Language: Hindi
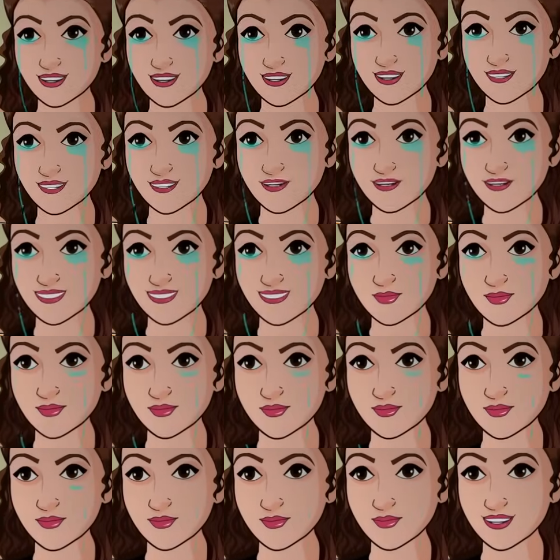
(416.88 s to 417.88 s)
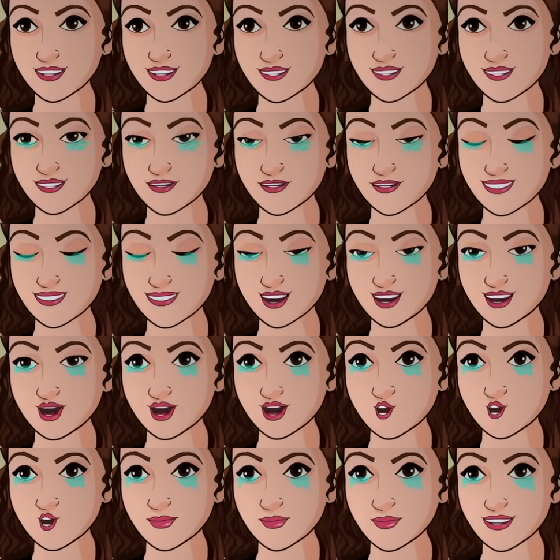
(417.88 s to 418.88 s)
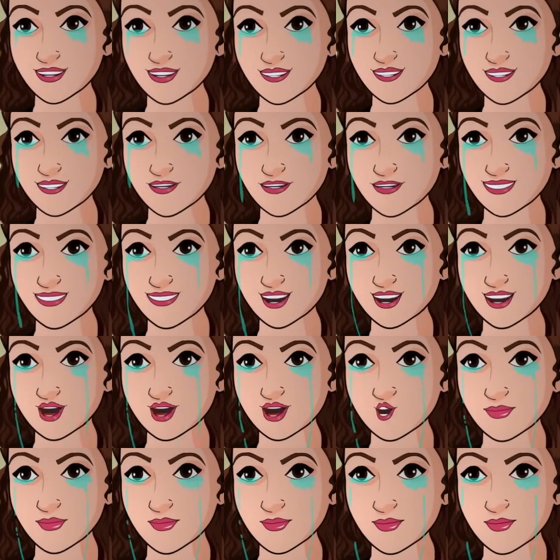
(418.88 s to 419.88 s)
नहीं तो मेरी आंखें तो बिल्कुल भी नम नहीं है